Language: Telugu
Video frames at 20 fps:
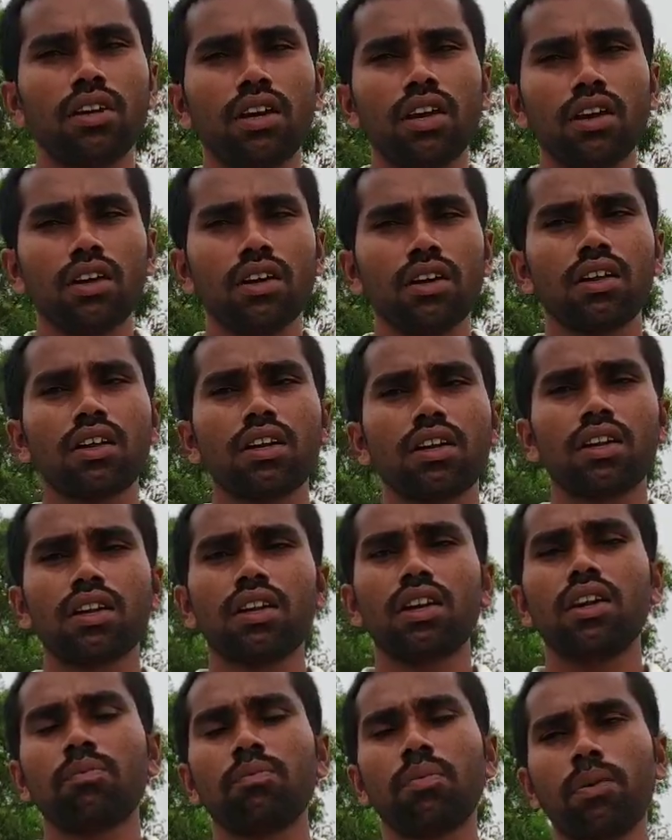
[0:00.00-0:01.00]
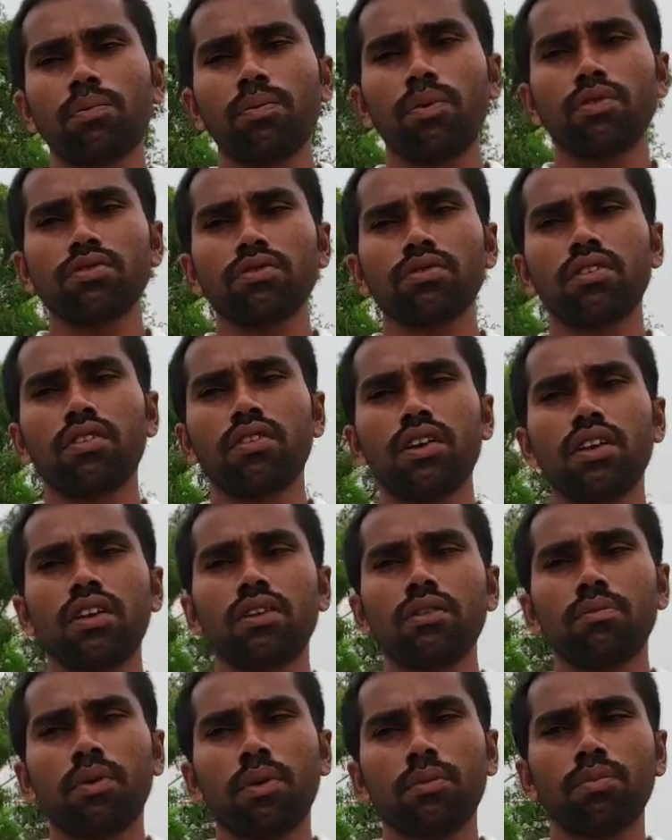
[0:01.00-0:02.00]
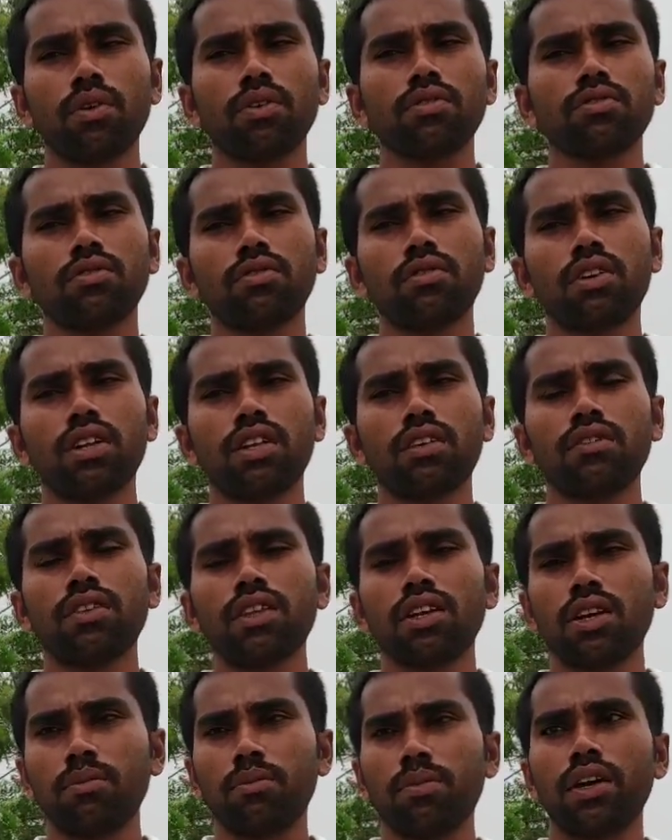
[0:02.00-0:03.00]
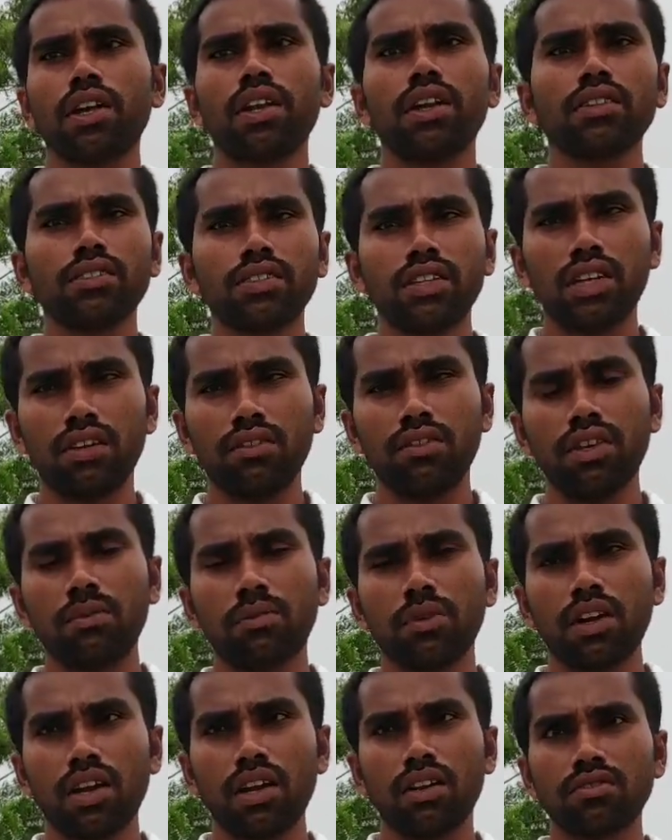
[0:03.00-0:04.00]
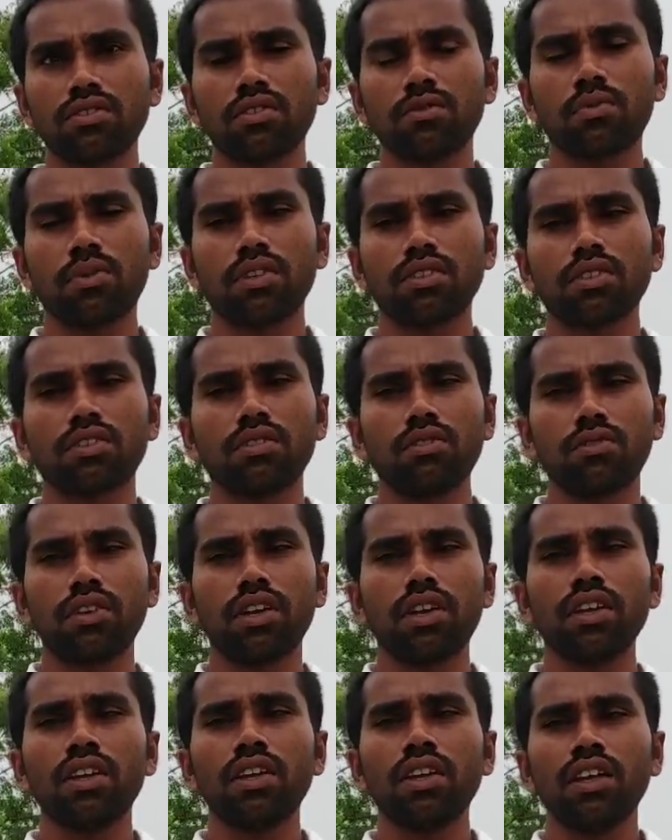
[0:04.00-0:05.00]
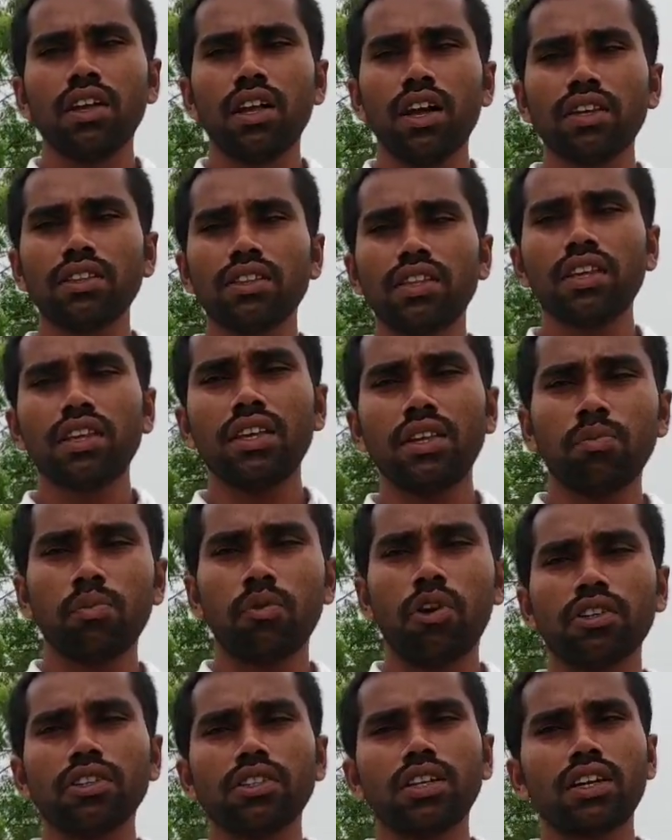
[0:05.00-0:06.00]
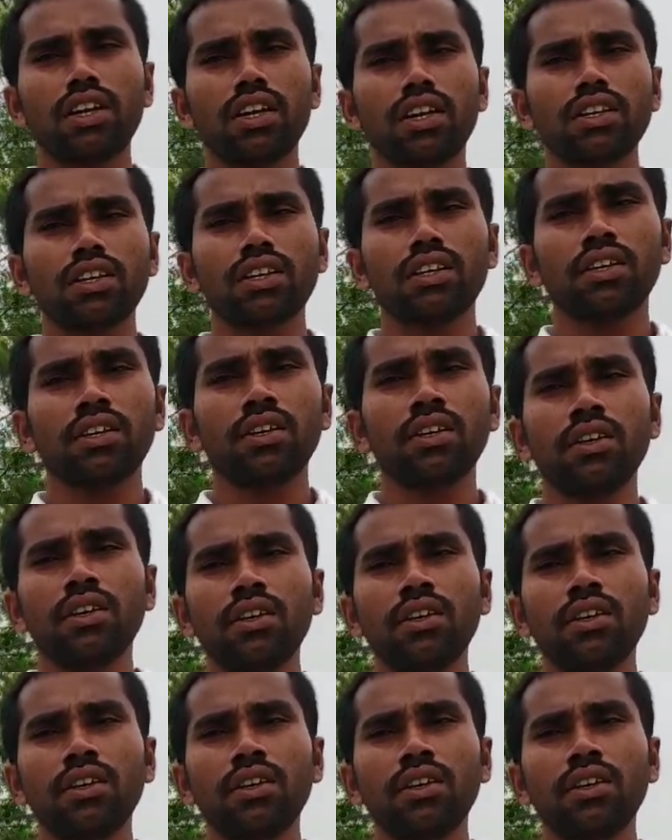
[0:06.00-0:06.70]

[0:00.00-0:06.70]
ఇలా రకరకాల పంప్ హౌజ్లు అనే పంప్ హౌజ్లు అదేవిధంగా బ్యారేజెస్ అనేవి కాళేశ్వరం ప్రాజెక్టులు ఉన్నాయి అయితే ఈ ప్రాజెక్టులకి